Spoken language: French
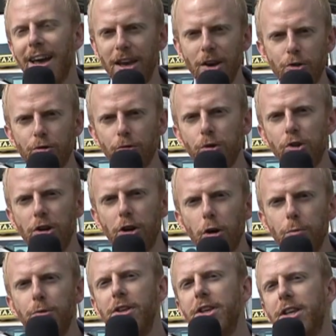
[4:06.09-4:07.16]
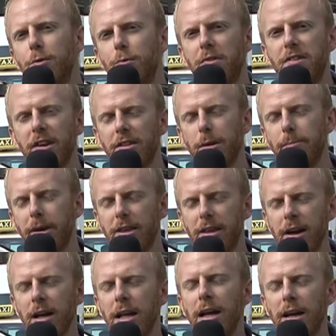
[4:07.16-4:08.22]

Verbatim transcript: échanger, communiquer d'une certaine manière,